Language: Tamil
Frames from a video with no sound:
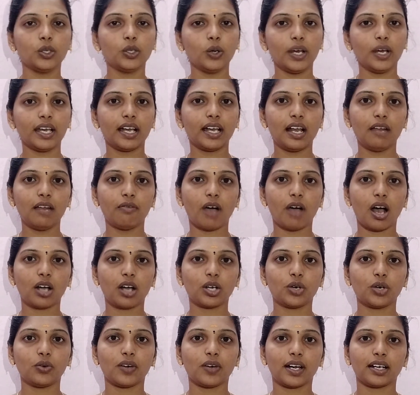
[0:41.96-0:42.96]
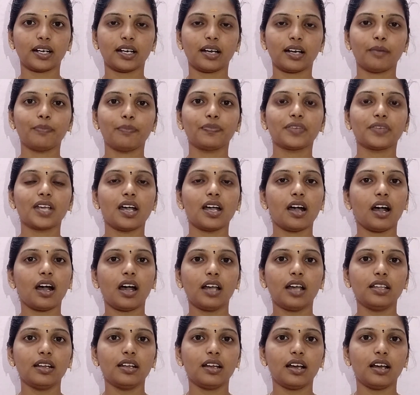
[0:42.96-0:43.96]
துணிகள் வாங்குவாங்க
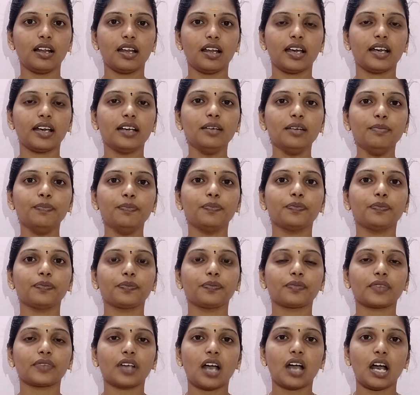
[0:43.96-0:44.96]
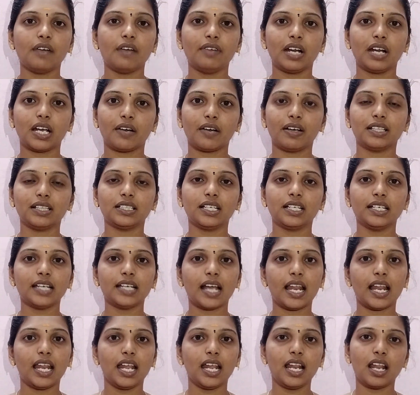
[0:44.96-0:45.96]
அதனால் அவருக்கு வந்து
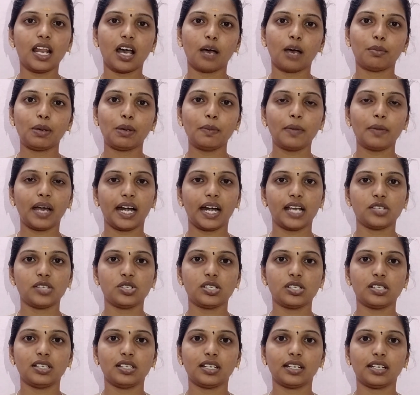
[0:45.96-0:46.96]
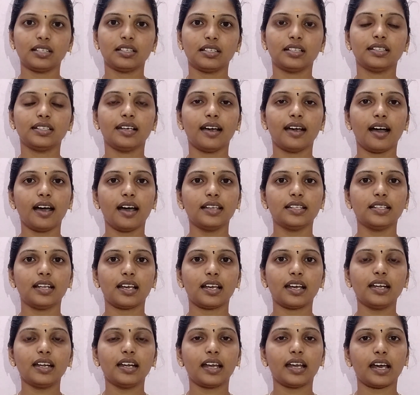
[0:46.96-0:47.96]
நல்ல லாபம் கிடைச்சிட்டு இருந்தது
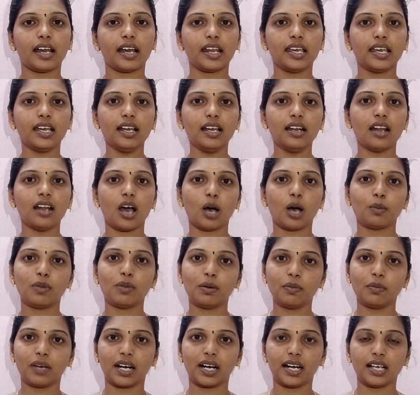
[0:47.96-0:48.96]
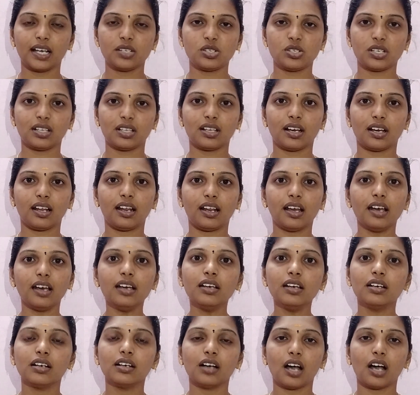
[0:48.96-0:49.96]
அதில் நிறைய லாபம் கிடைச்சதால்
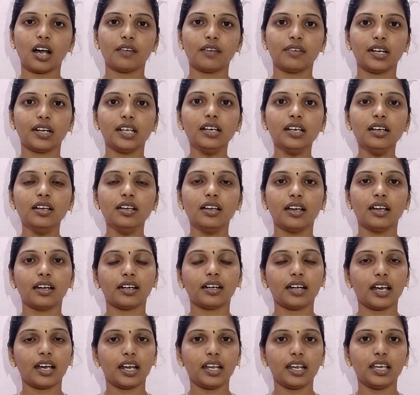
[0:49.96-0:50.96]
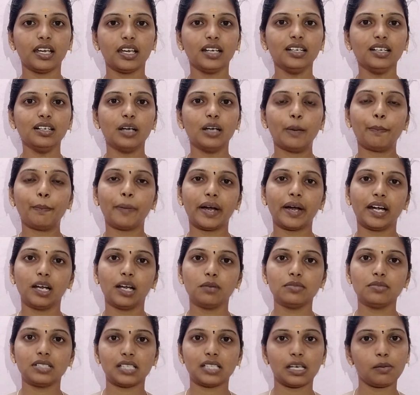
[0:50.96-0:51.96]
அவர் நிறைய
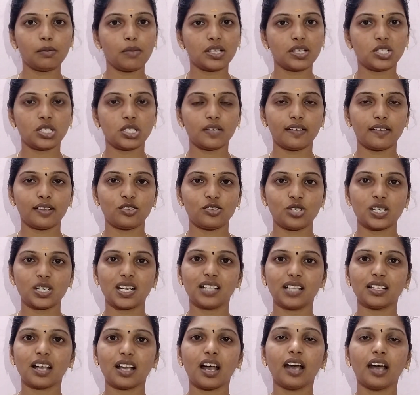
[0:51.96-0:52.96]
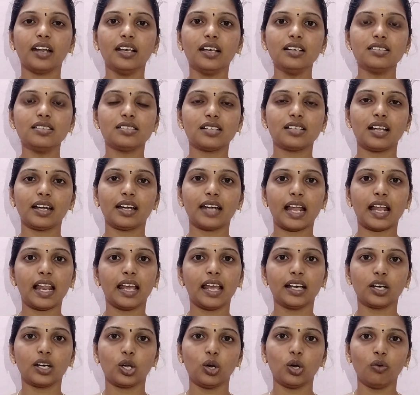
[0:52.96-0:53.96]
பணம் சேமித்து வச்சுருந்தார் சில
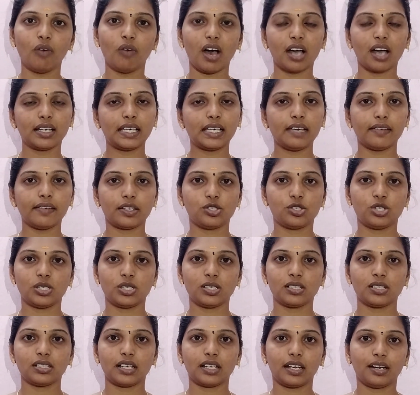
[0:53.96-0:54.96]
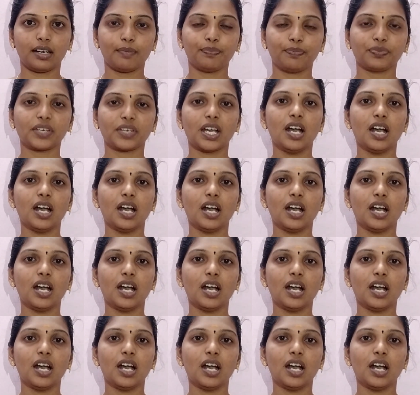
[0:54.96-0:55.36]
நிலங்களும் வாங்கி வச்சுருந்தார்